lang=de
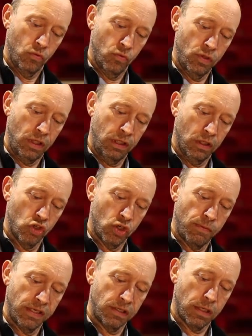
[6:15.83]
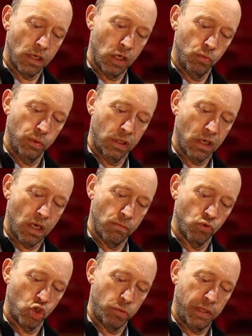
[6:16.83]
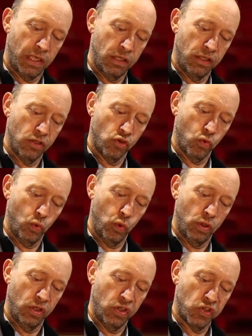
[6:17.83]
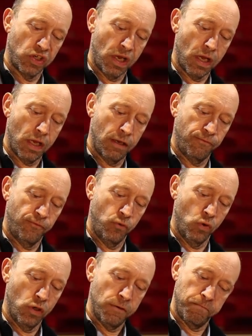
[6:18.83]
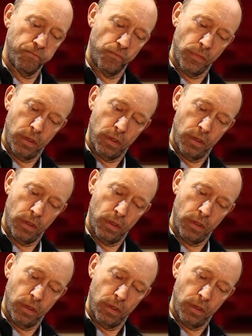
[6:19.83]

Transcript: Unter ihrer Schwesternhaube kam spärliches rötliches Haar hervor,